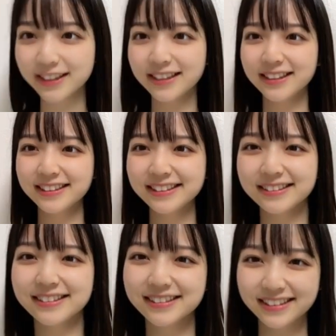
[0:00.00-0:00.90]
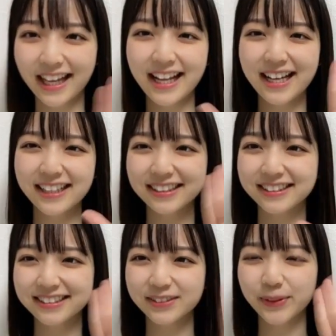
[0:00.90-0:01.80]
当にありがと
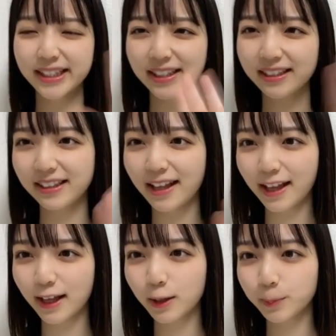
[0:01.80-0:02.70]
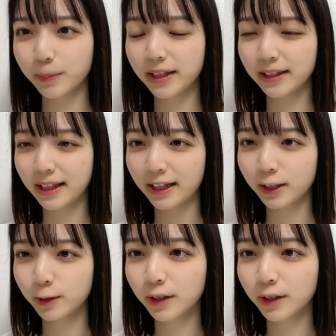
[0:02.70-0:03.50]
う待ってるねみんな